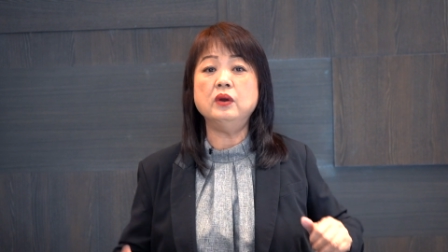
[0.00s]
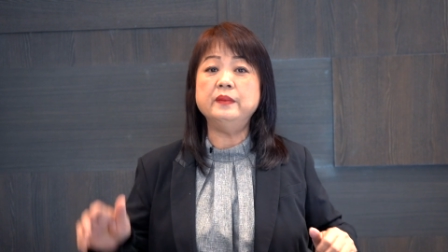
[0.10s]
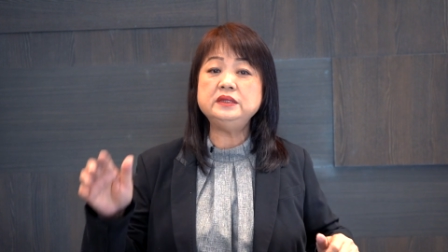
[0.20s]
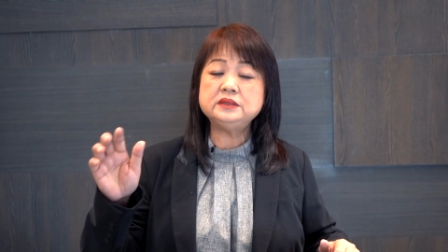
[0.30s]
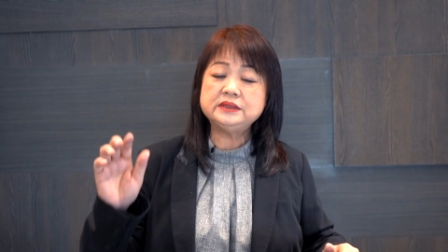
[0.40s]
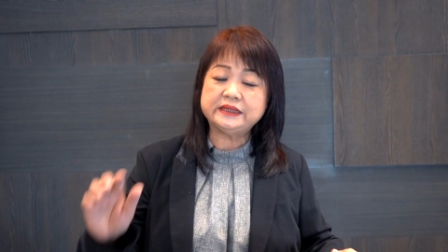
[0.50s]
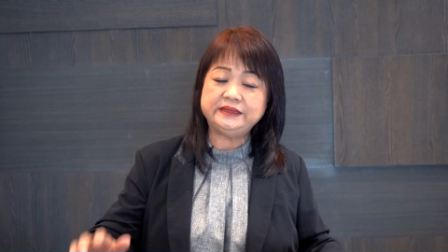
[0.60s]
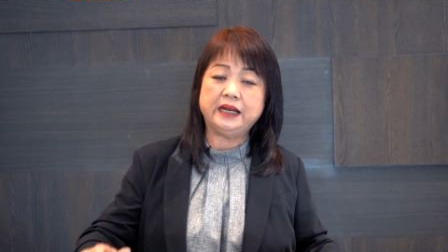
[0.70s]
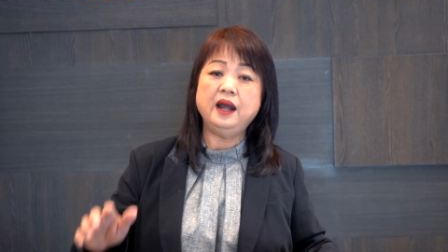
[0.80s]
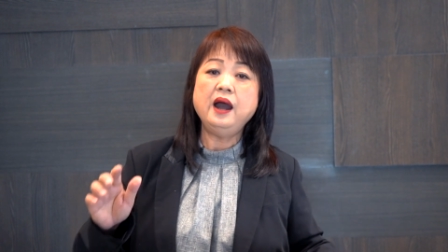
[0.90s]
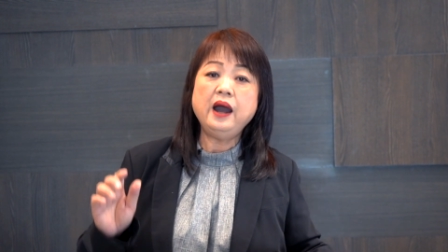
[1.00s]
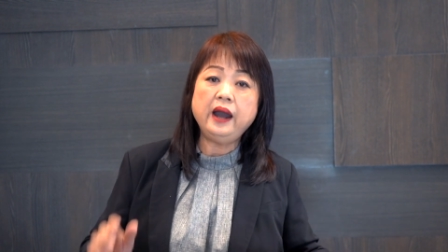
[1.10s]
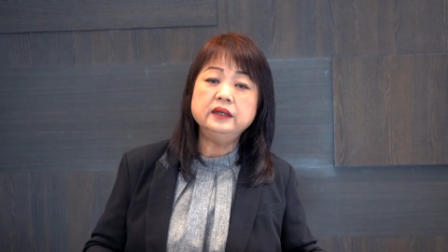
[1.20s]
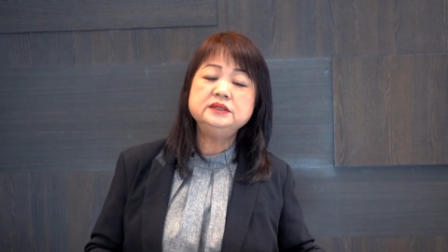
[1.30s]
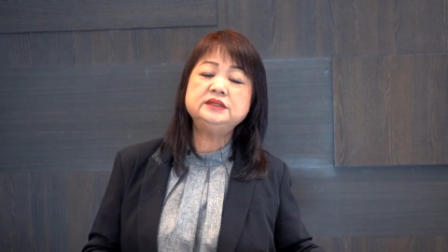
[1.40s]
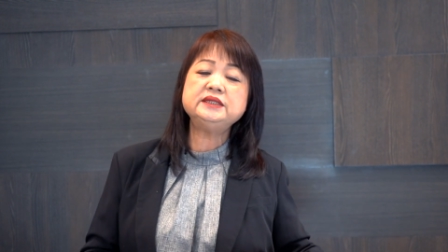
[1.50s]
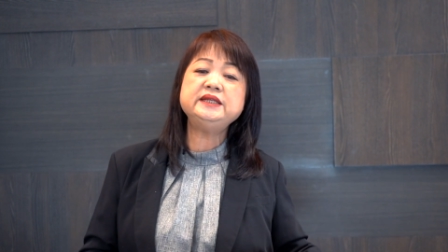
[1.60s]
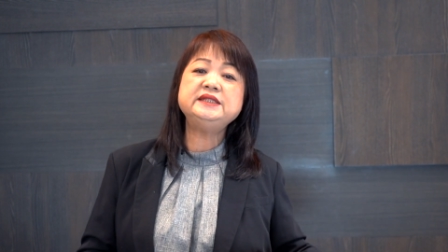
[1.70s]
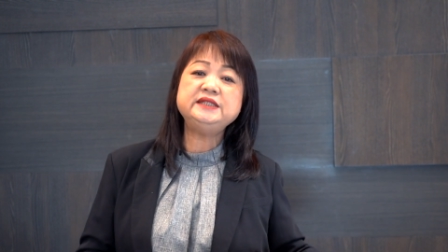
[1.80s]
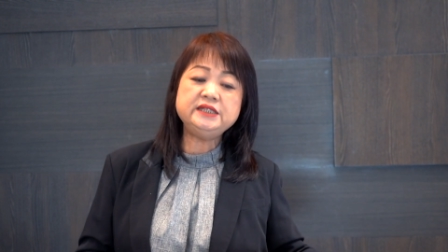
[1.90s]
我们讲这
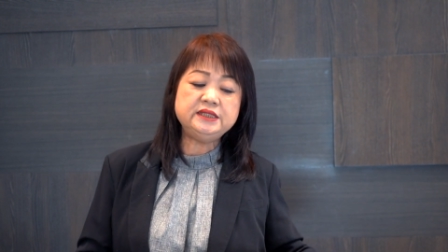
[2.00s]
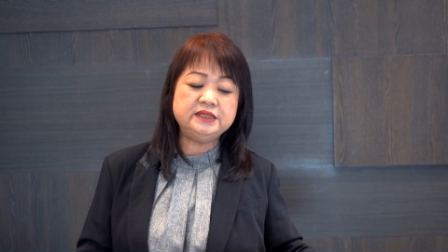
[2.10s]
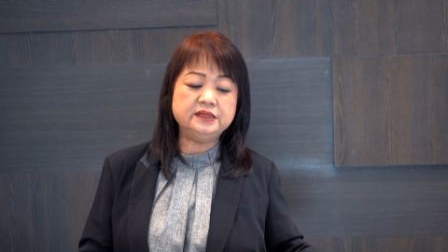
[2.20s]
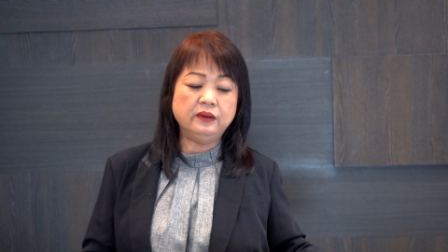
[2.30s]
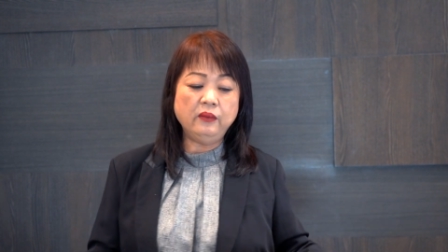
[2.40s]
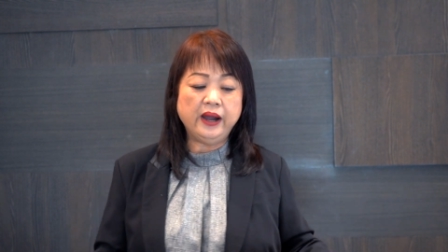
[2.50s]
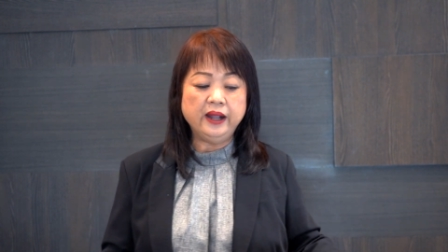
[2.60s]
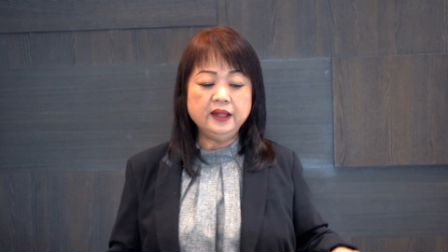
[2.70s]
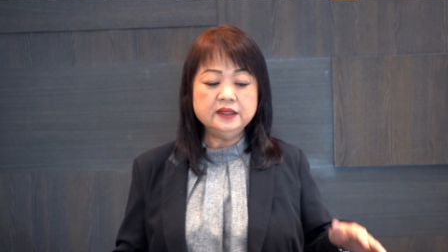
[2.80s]
些积极的话。